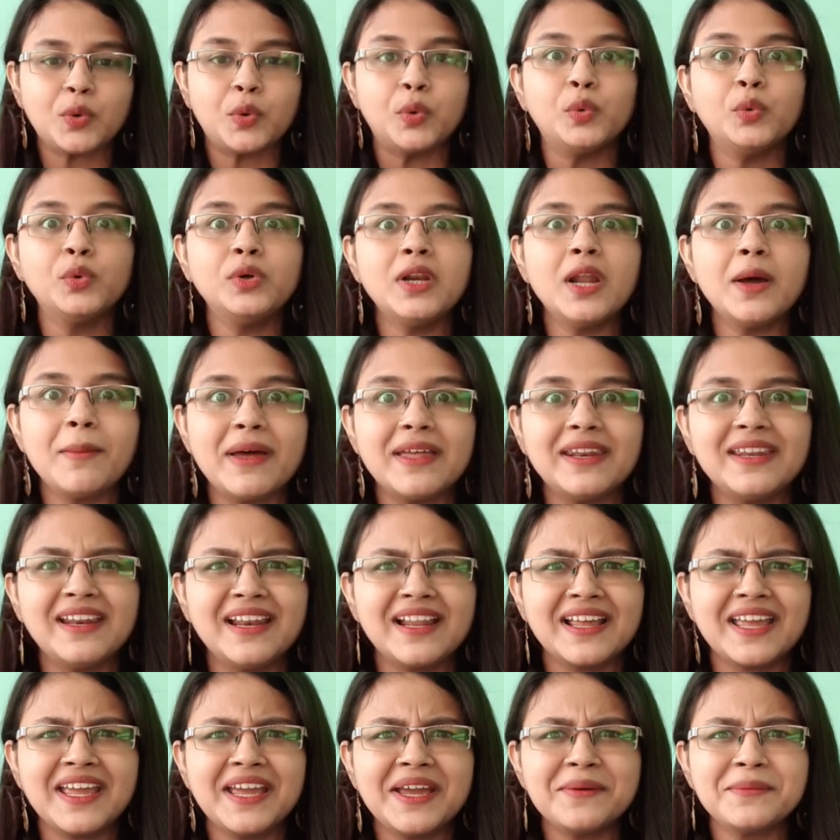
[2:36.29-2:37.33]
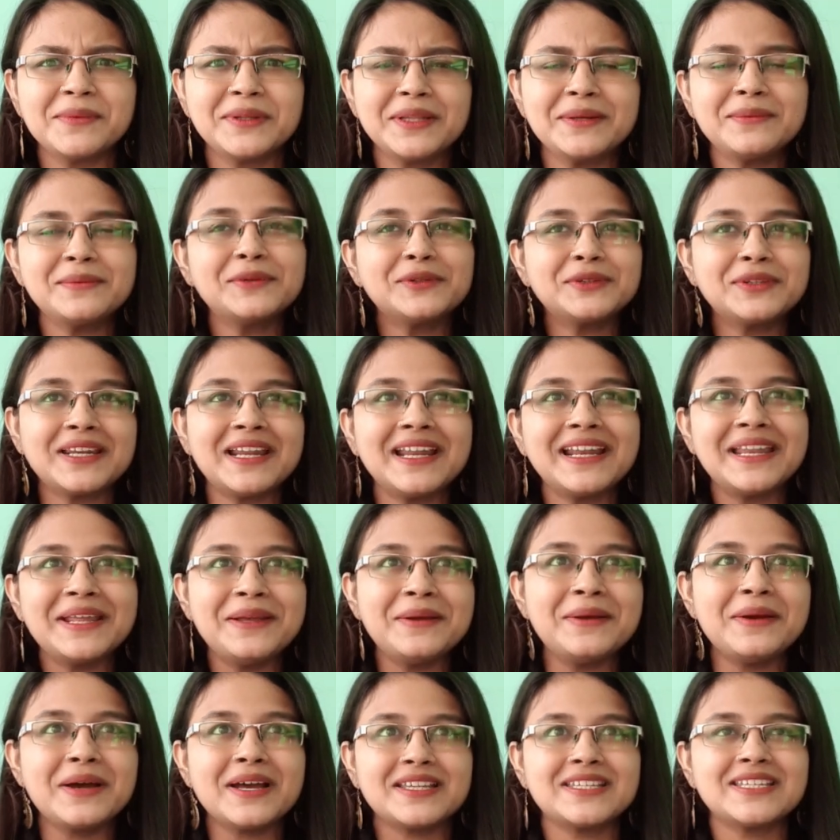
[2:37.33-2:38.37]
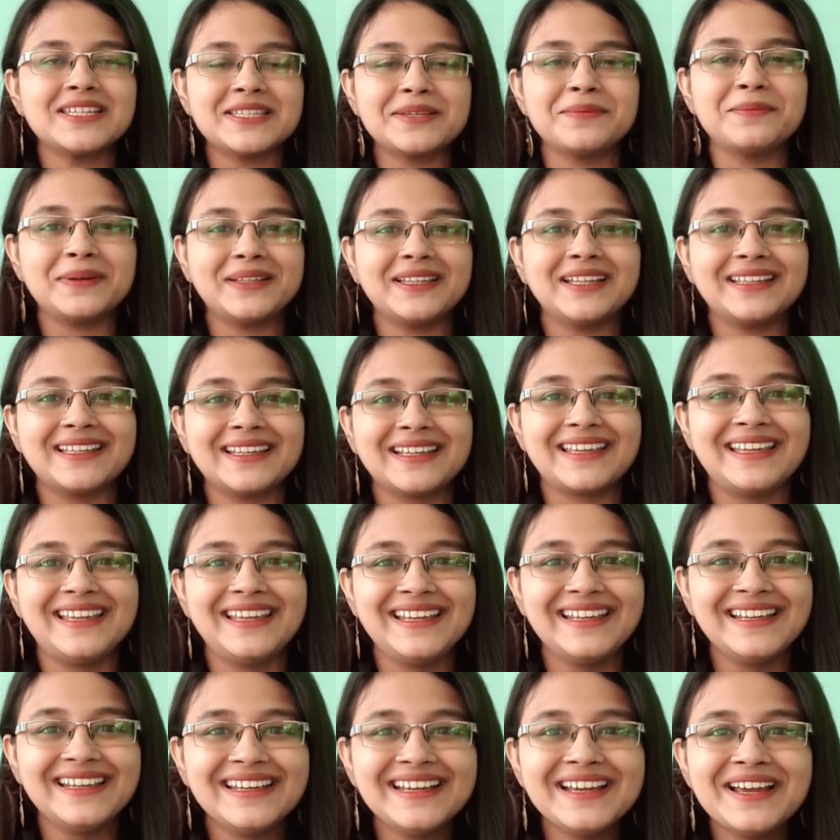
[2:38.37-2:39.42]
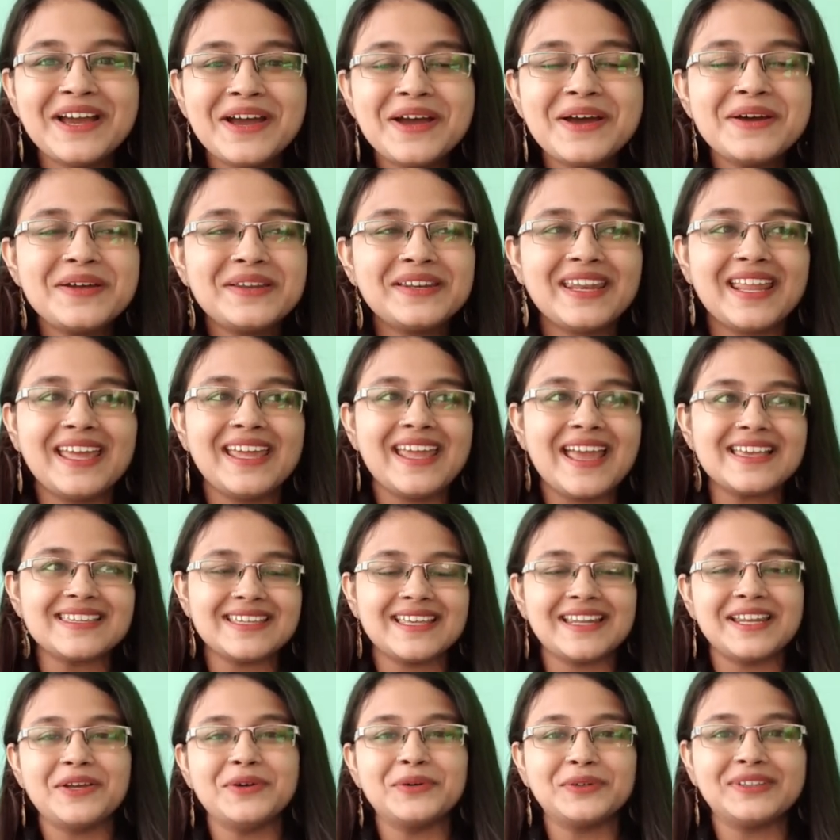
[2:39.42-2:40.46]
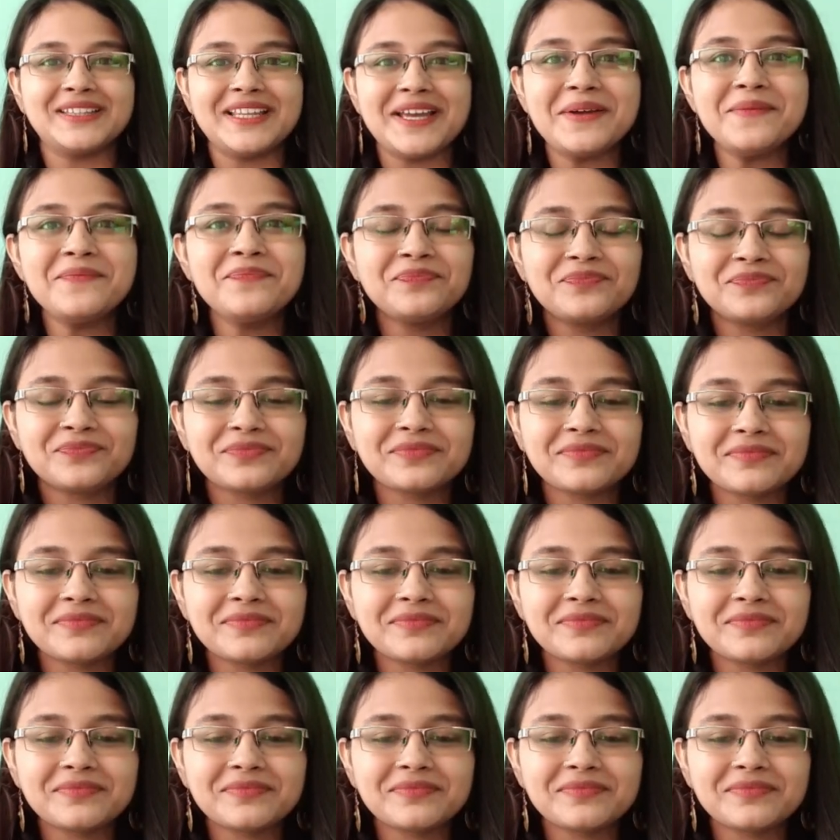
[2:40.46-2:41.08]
खून ना बहने लगे मतलब उतना नहीं अच्छे से पता था कि नहीं ऐसा नहीं होता है